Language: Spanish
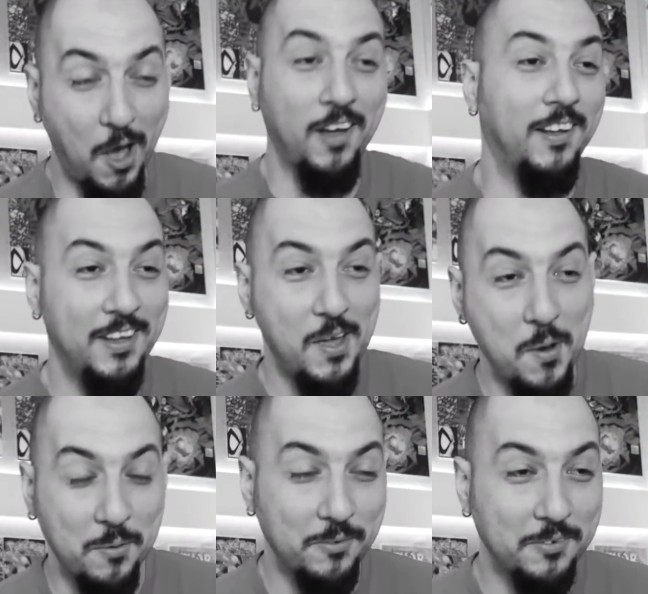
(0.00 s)
ajá
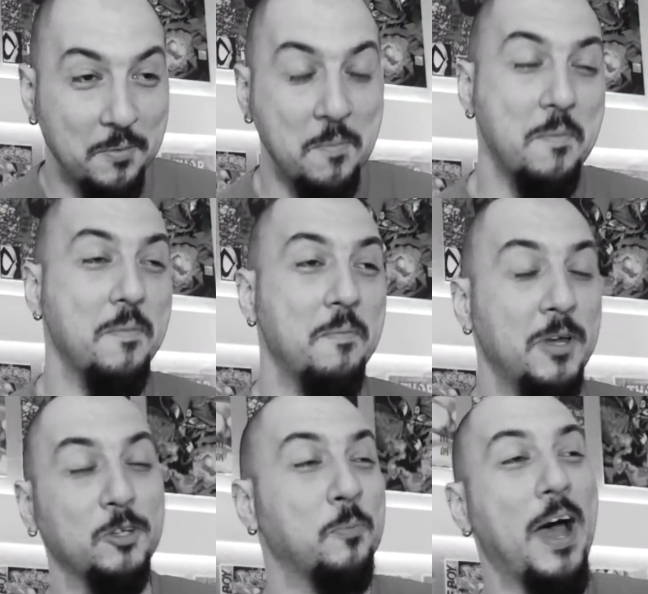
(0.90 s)

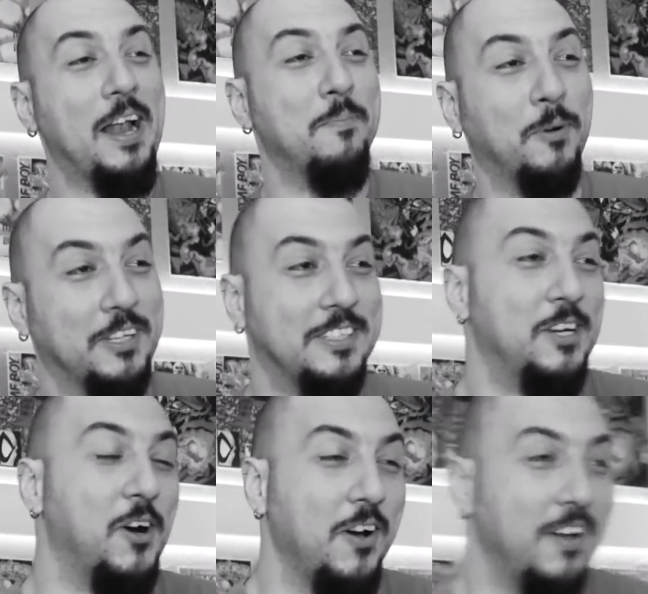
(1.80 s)
Menos mal, porque si no,